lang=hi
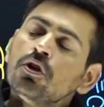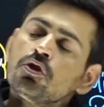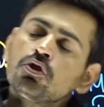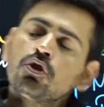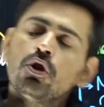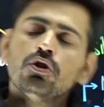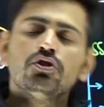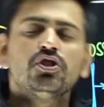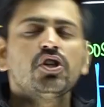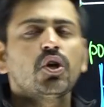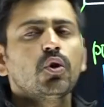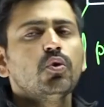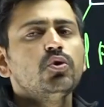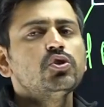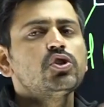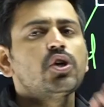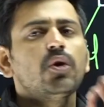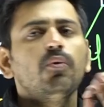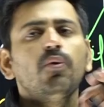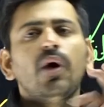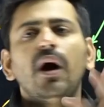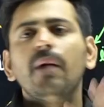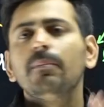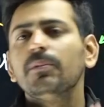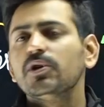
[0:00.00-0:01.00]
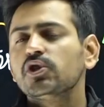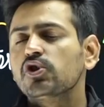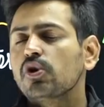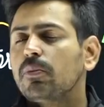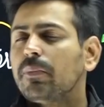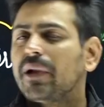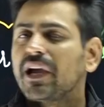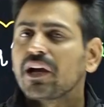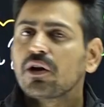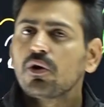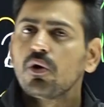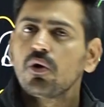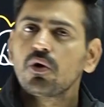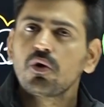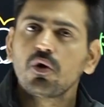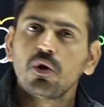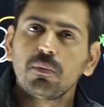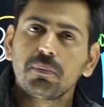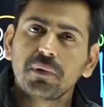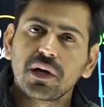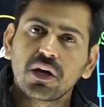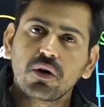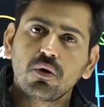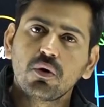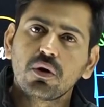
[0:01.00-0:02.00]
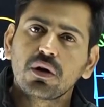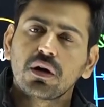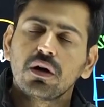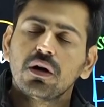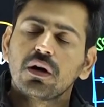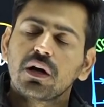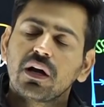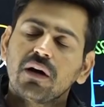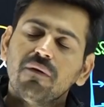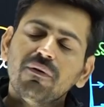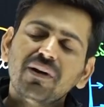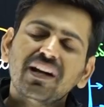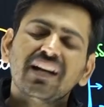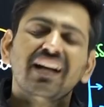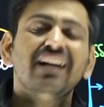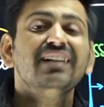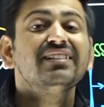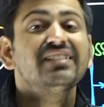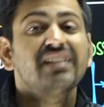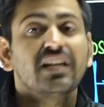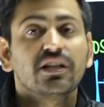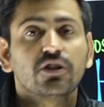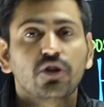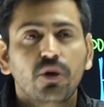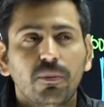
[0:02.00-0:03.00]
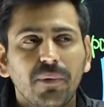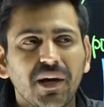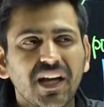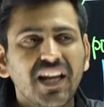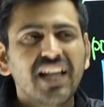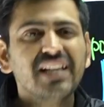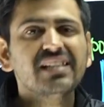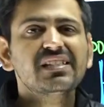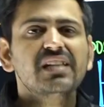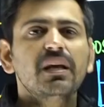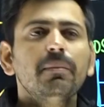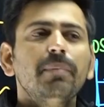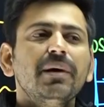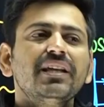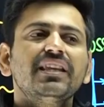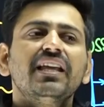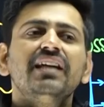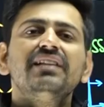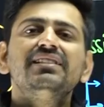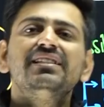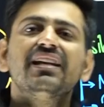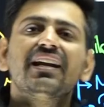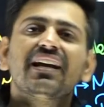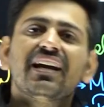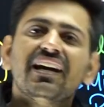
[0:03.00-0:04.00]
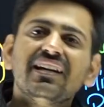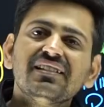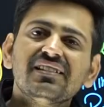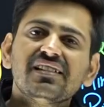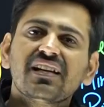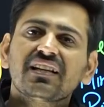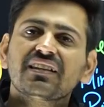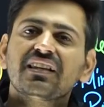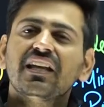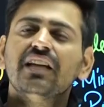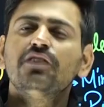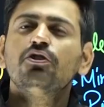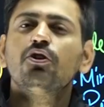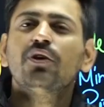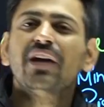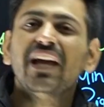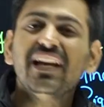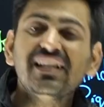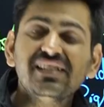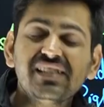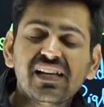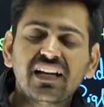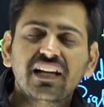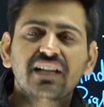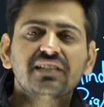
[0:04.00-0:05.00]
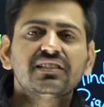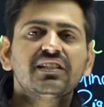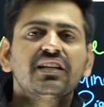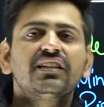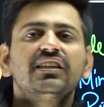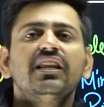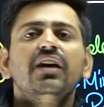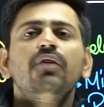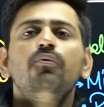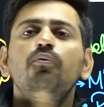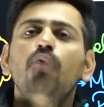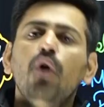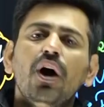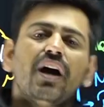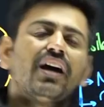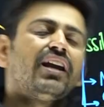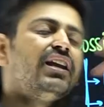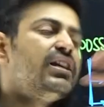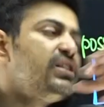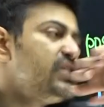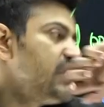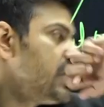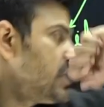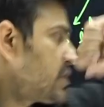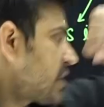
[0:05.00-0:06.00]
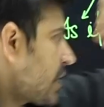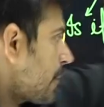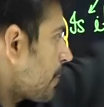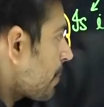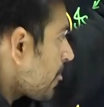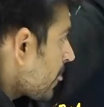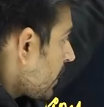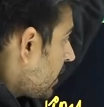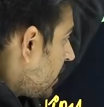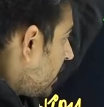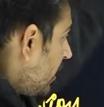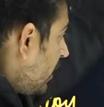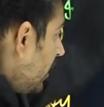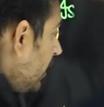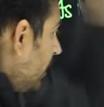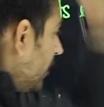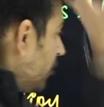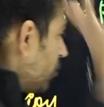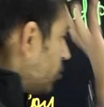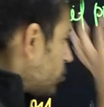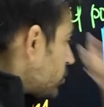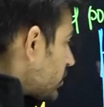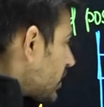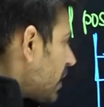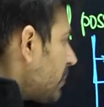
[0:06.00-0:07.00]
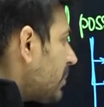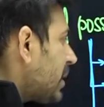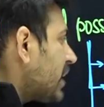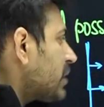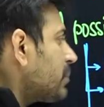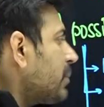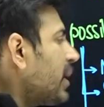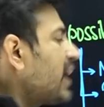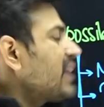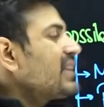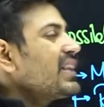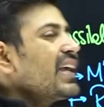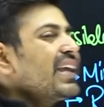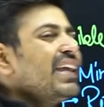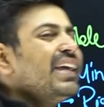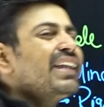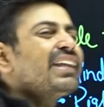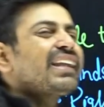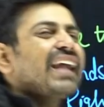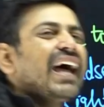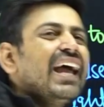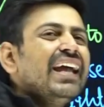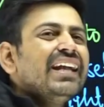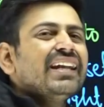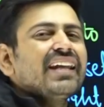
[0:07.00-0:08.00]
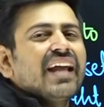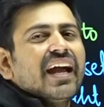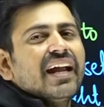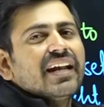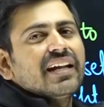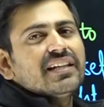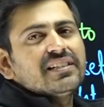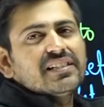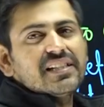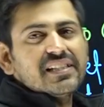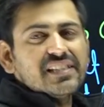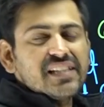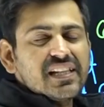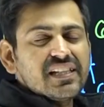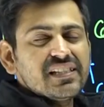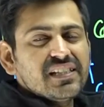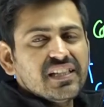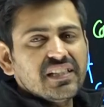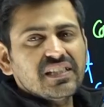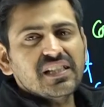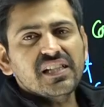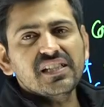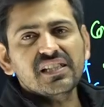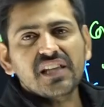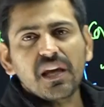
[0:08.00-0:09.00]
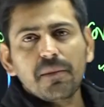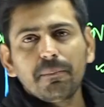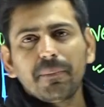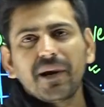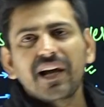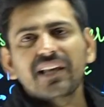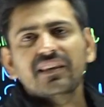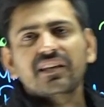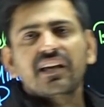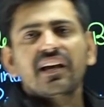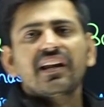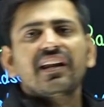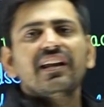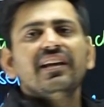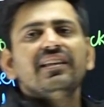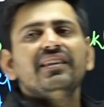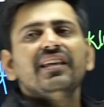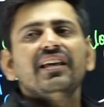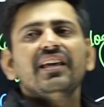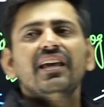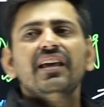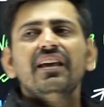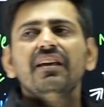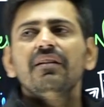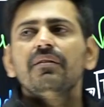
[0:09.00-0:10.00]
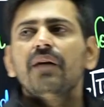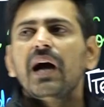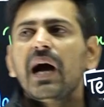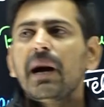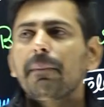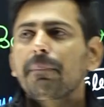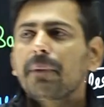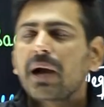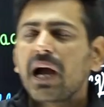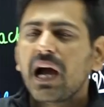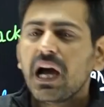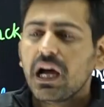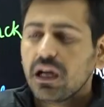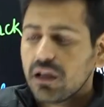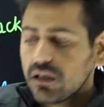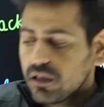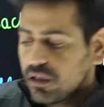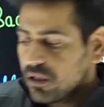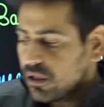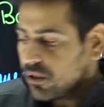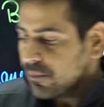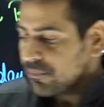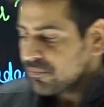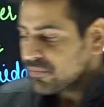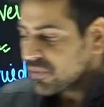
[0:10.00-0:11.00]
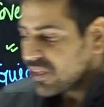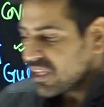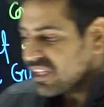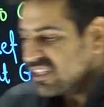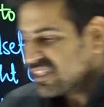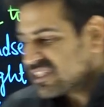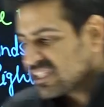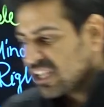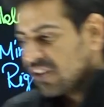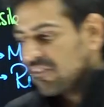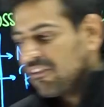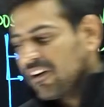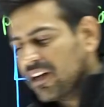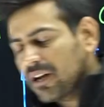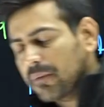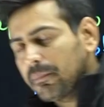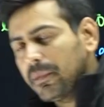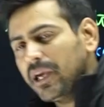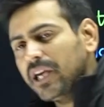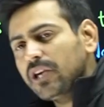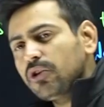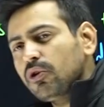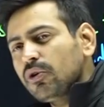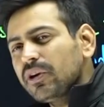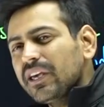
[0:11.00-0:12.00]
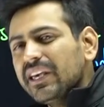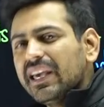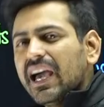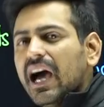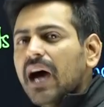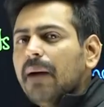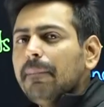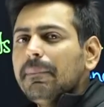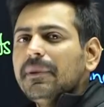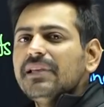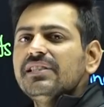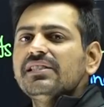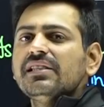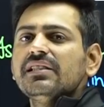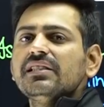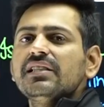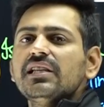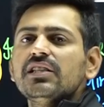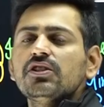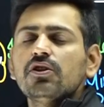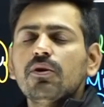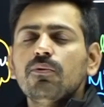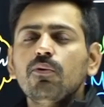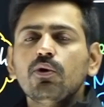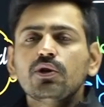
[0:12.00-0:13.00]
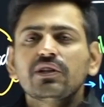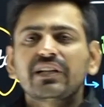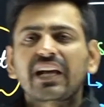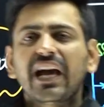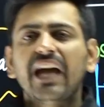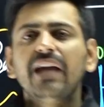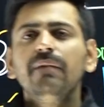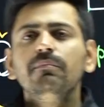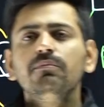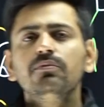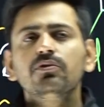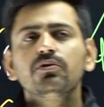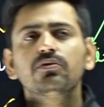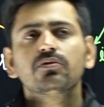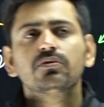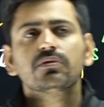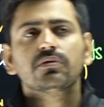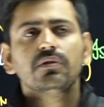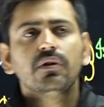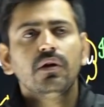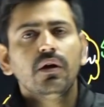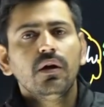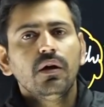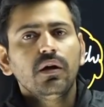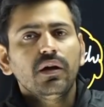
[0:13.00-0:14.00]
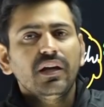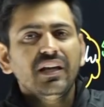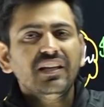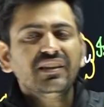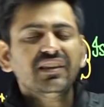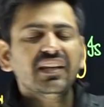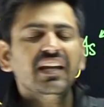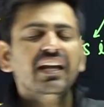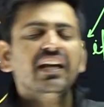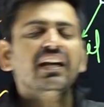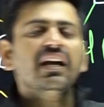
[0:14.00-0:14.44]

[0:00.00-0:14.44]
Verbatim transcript: तो जरूर जो आप बच्चों बैकलॉग को अपने को कवर कर सकते हो अगला स्टेप आता है कि सर कर सकते हैं तो कैसे कर सकते हैं वो अगली चीज है उसके बाद में आता है कि राइट गाइडेंस जैसे इसी चीज की हम बात कर रहे थे कि आपका इस सफर में क्योंकि यहां पे चीजें जो वो टाइम इतने